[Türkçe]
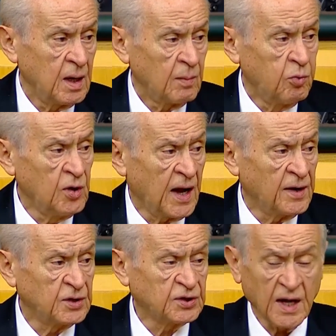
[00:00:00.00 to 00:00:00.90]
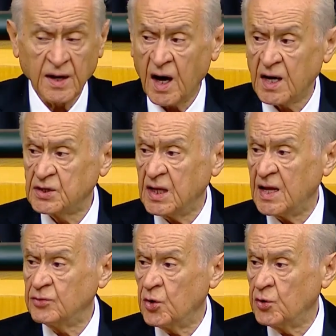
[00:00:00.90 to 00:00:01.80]
Bu yanlıştan
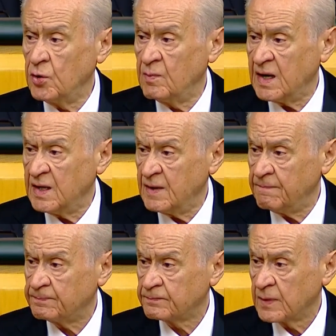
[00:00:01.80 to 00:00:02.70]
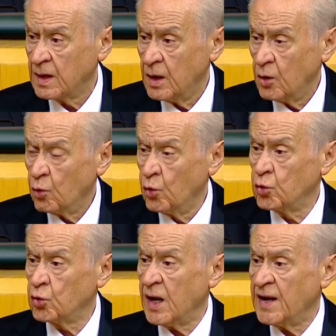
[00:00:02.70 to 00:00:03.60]
acilen dönülmeli,
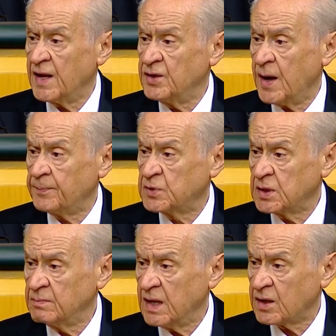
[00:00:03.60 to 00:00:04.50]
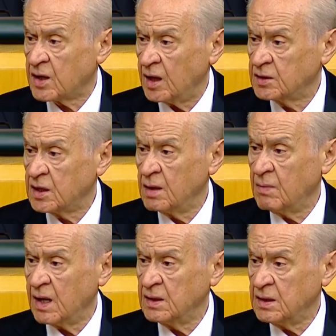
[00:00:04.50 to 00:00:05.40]
uygulanan yaptırımlar
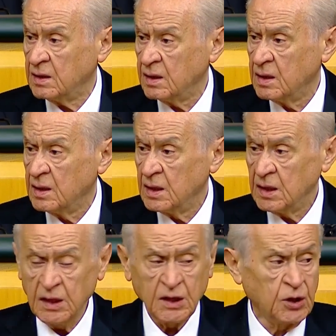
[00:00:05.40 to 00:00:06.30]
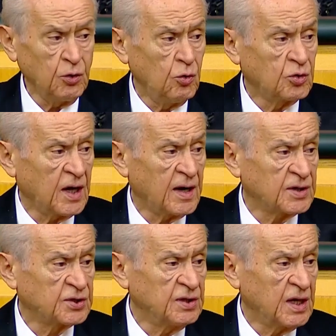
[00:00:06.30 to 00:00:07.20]
kaldırılmalı, İki ülke
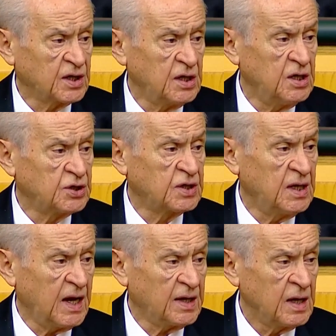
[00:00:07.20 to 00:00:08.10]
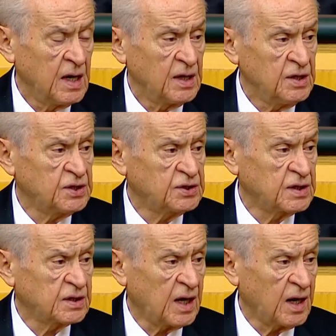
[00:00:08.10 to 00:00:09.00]
arasındaki ilişkiler
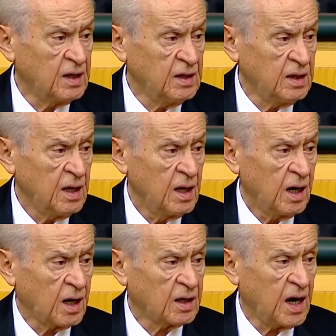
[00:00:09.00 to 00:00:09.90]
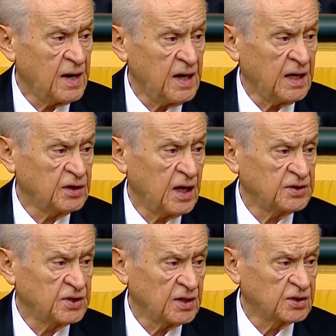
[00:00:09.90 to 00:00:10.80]
istikrarlı, hakkaniyet
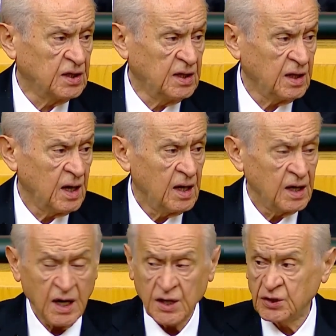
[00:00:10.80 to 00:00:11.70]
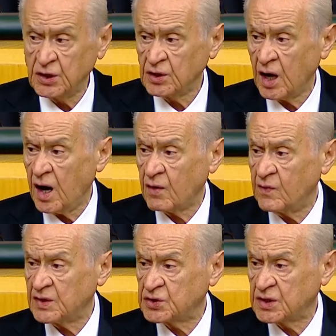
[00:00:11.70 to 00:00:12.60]
esaslı, eşit hak
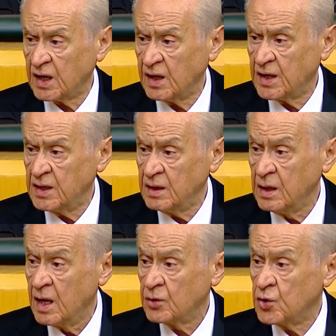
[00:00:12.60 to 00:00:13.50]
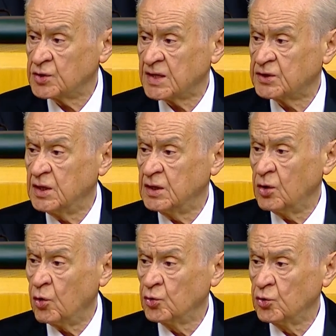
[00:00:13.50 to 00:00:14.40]
ve çıkarların
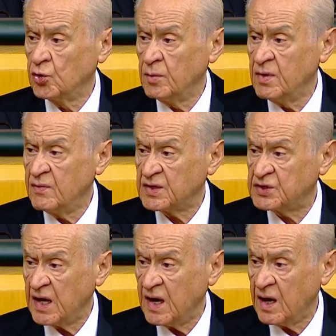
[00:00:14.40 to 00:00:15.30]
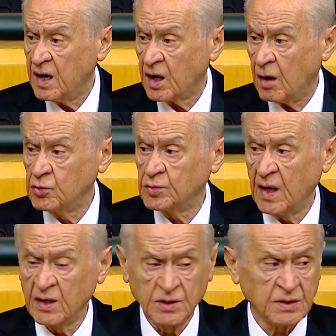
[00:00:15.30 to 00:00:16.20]
gözetildiği onurlu bir veçeye
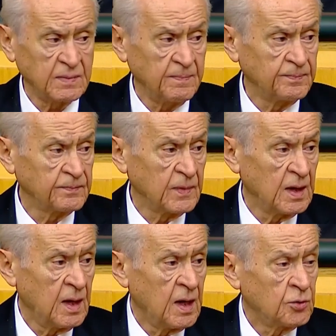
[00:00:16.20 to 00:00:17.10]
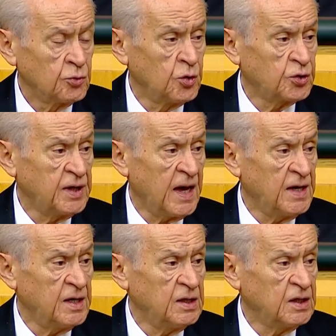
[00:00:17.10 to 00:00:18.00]
kavuşmalıdır.
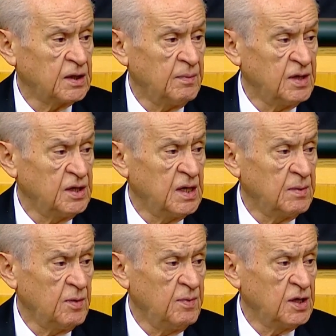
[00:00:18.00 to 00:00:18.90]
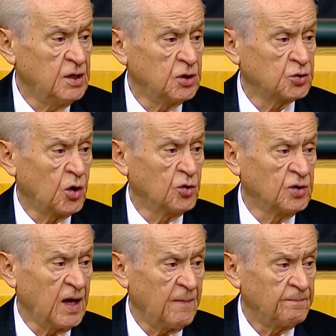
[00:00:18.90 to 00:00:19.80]
Türkiye'nin 2021 yılı
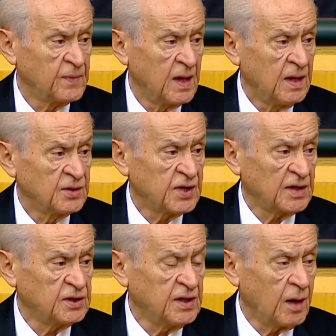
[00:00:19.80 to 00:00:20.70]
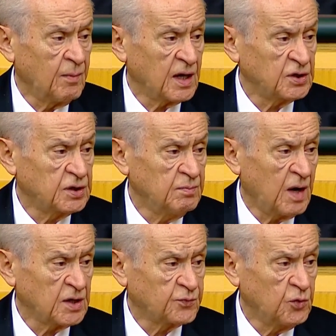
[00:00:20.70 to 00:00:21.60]
sonunda satın almak için
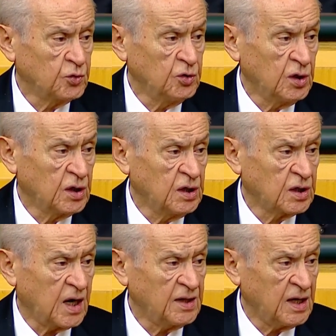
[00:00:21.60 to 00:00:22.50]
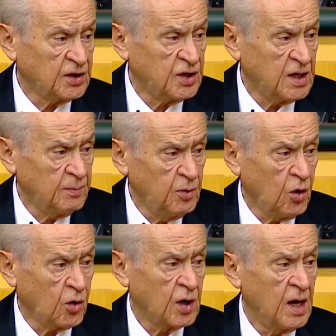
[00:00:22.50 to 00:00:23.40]
başvurduğu 40 adet yeni
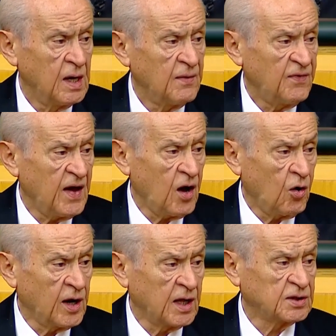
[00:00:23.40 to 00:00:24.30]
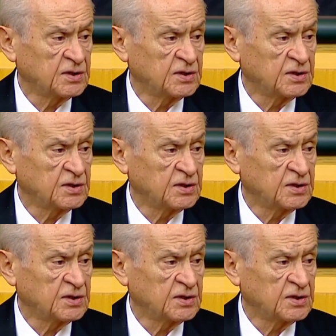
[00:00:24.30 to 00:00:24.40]
blok F-16